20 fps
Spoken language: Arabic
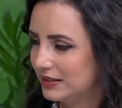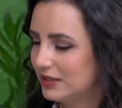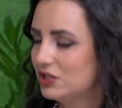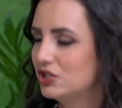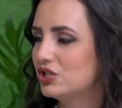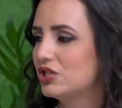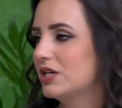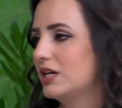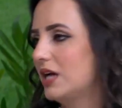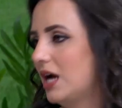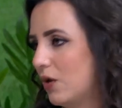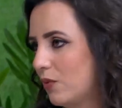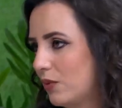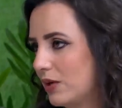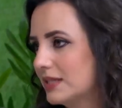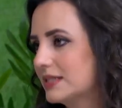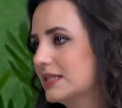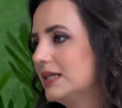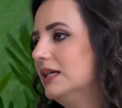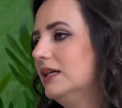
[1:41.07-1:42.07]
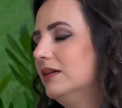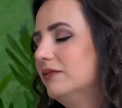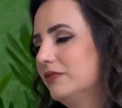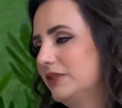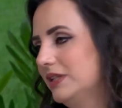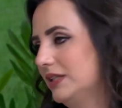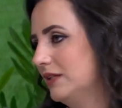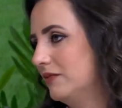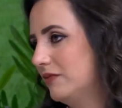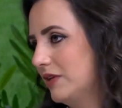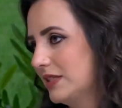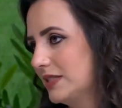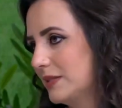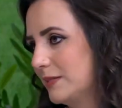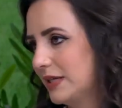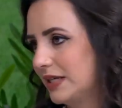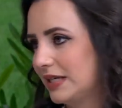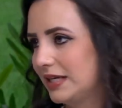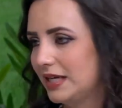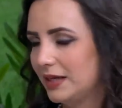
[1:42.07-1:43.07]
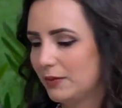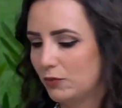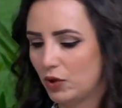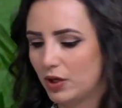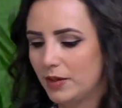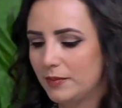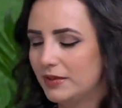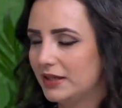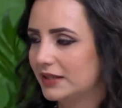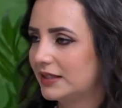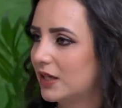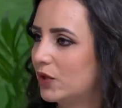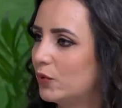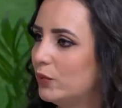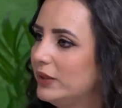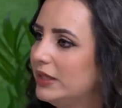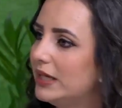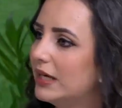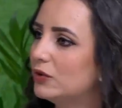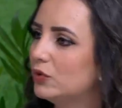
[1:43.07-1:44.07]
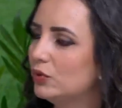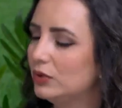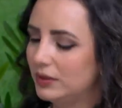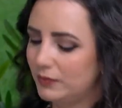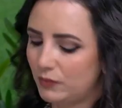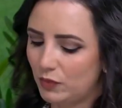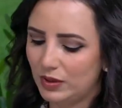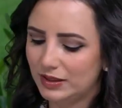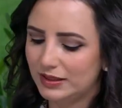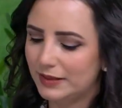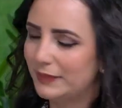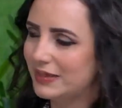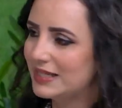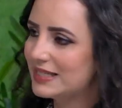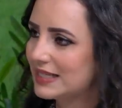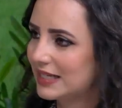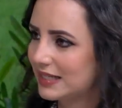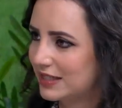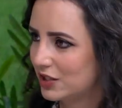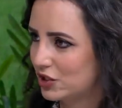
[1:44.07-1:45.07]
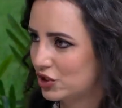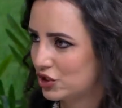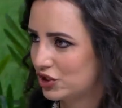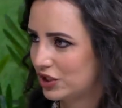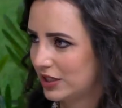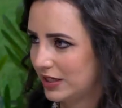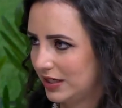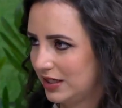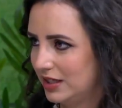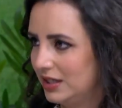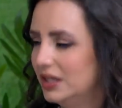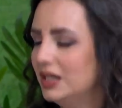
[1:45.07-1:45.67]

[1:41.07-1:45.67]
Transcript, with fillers: ينجرح او كذا في عنا فيتامين كي مهم لتكوين هدول المواد لما يسكر الجرح